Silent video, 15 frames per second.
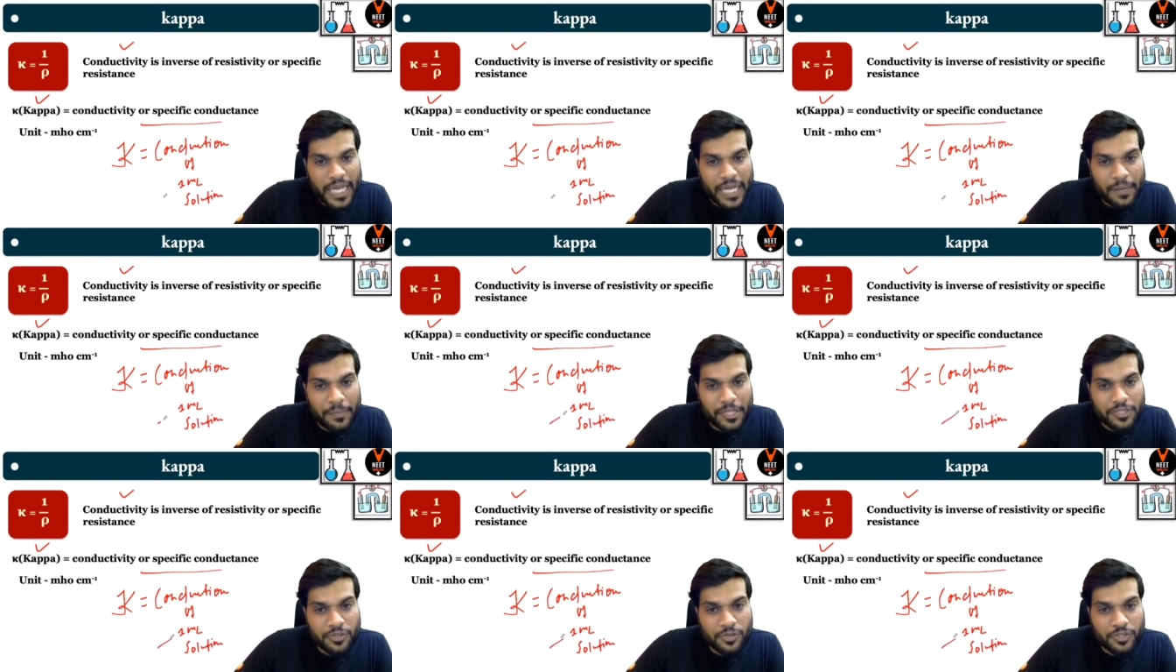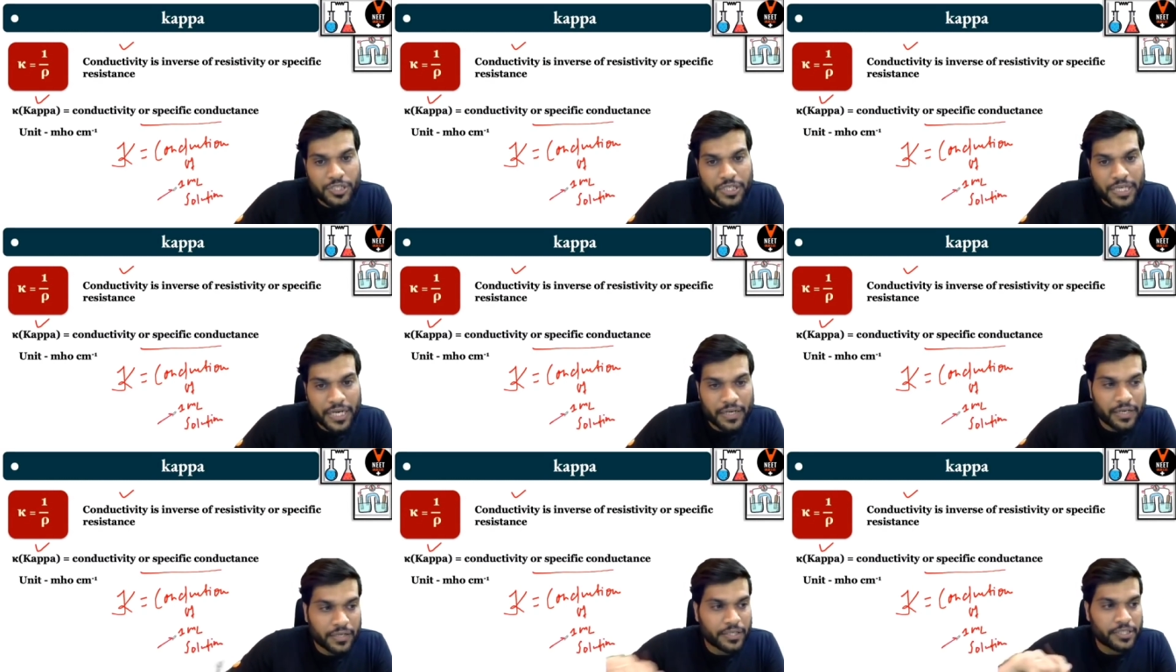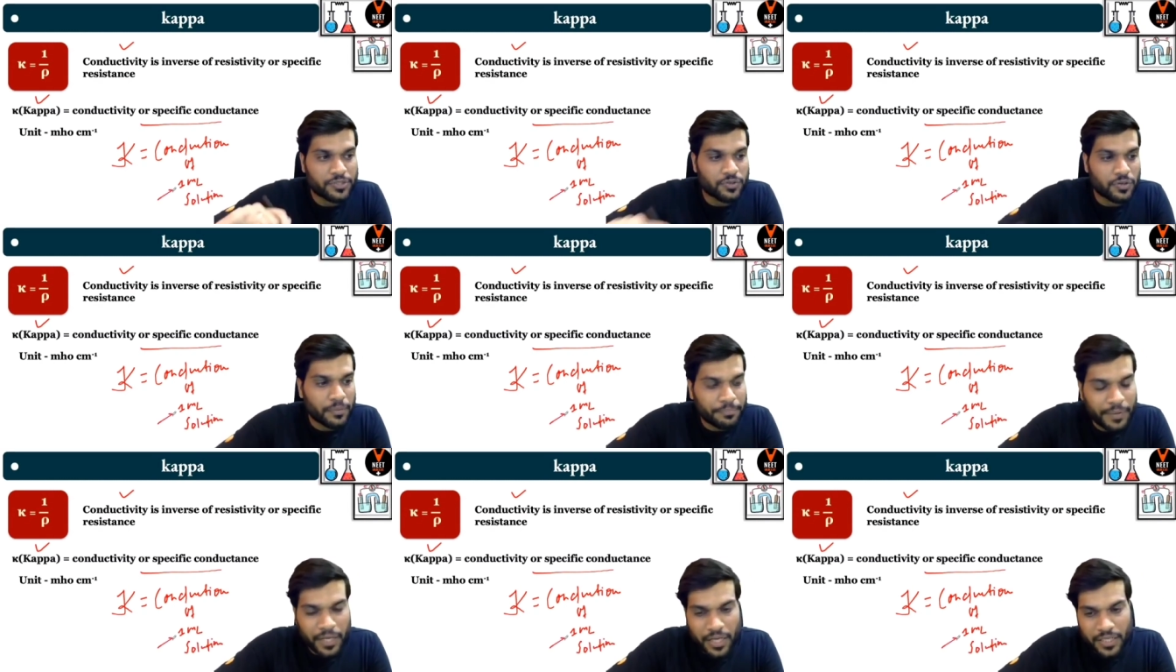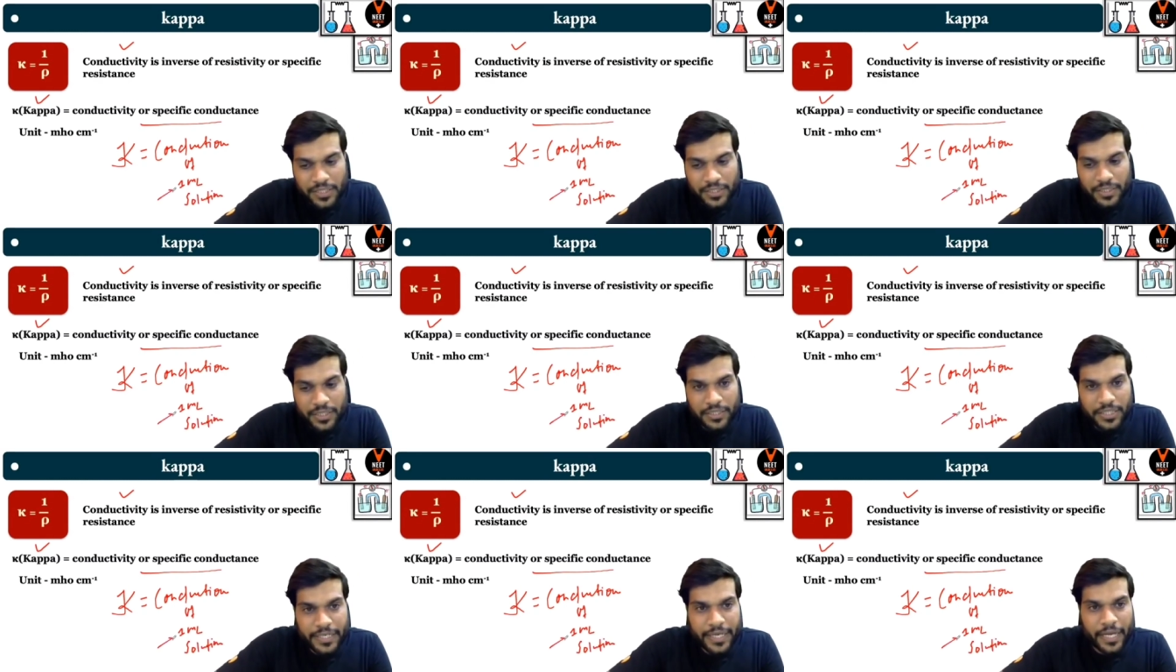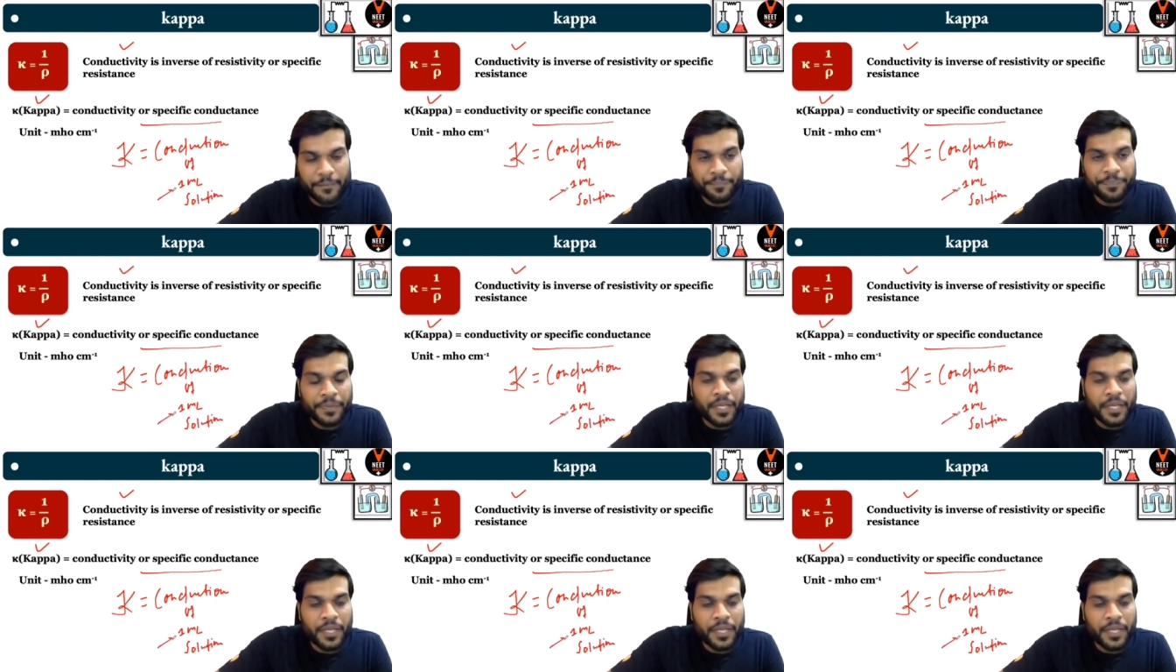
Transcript: एक एम एल सोल्यूशन के कंडक्टेंस को कप्पा कहा जाता है ठीक है